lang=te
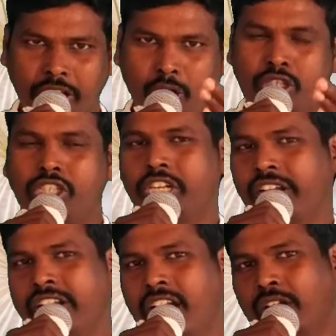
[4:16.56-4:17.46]

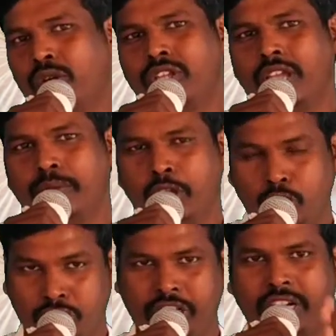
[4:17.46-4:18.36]
ఈరోజైన జ్ఞానోదయం
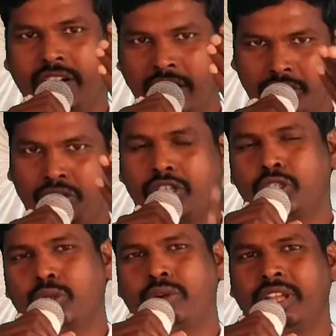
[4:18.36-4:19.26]
ఈరోజైన జ్ఞానం
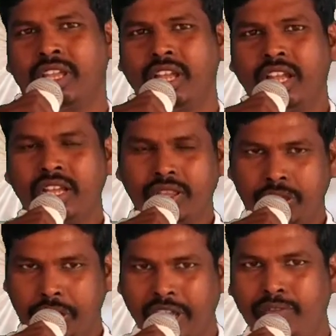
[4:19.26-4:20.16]
తెచ్చుకొని
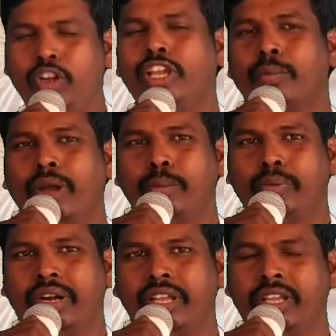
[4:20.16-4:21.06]
దేవునికి
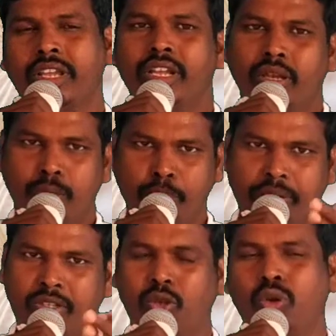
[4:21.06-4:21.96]
భయపడి
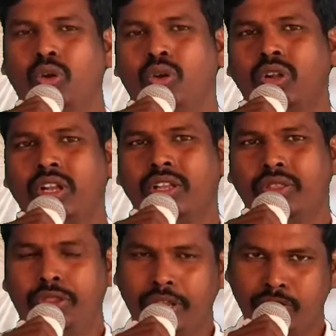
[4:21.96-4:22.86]
బ్రతుకు
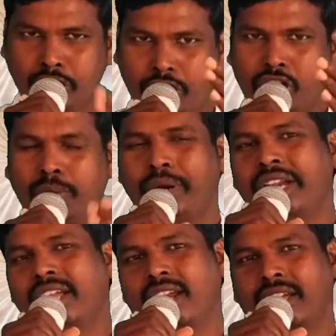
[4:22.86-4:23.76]
దేవుని
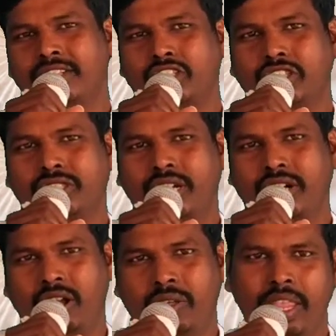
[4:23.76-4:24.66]
క్షేమాన్ని కలగ
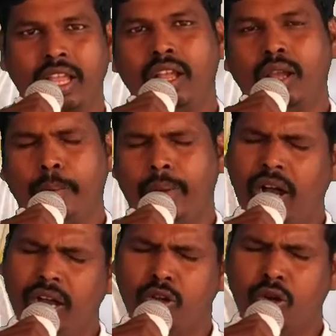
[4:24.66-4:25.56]
చేస్తాడా
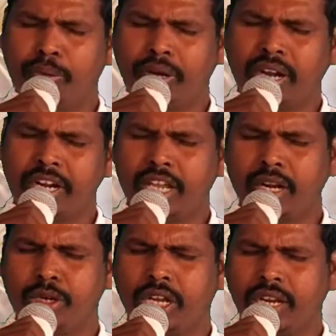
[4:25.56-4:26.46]
మహాకృప
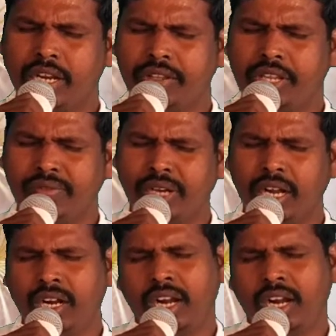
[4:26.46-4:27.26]
కనిక్రమ కలిగిన దేవ